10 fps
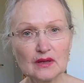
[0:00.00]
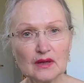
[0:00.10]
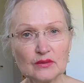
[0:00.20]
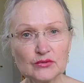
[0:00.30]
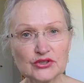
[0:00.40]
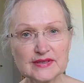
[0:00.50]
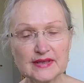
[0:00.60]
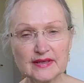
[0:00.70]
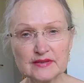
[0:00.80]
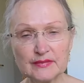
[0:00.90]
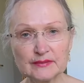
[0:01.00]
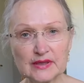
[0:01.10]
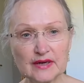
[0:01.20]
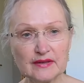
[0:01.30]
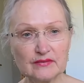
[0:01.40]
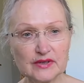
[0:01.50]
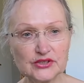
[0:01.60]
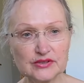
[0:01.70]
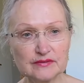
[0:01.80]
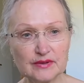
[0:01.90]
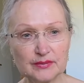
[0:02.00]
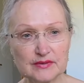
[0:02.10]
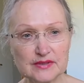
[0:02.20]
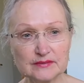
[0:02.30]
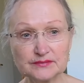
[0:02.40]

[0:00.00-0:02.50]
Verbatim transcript: Можно задать моим картам ваши вопросы,